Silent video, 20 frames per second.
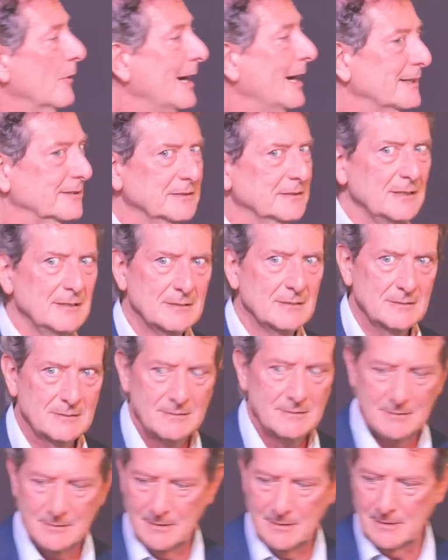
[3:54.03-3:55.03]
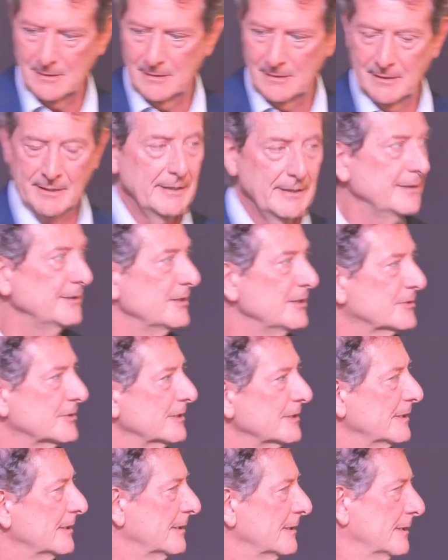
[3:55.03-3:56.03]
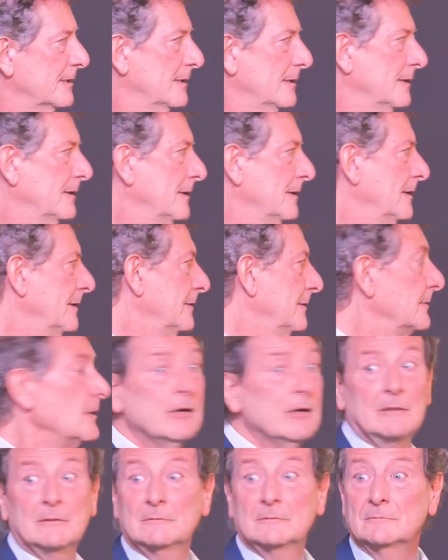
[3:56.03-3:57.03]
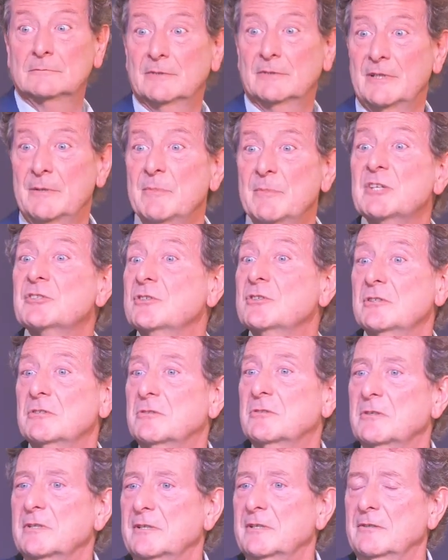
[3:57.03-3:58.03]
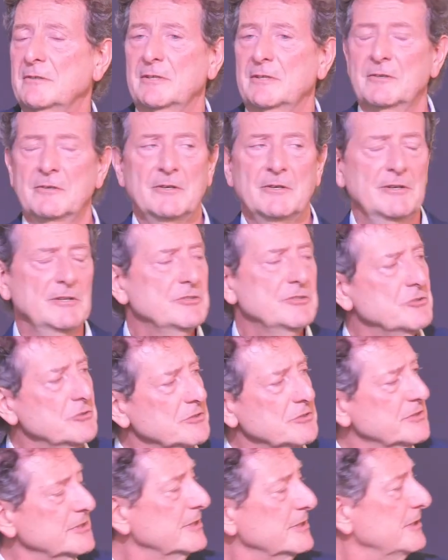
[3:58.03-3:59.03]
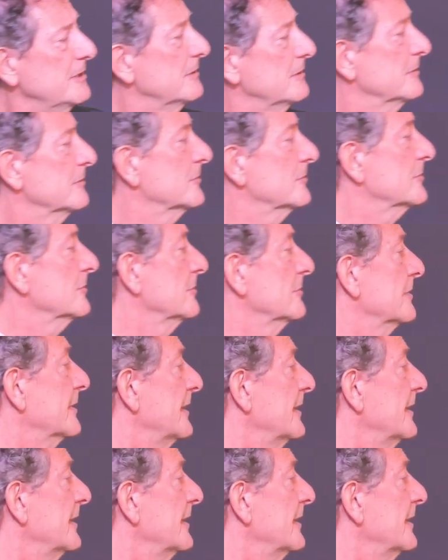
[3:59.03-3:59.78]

guarda e dice no, i miei genitori non erano religiosi, io non sono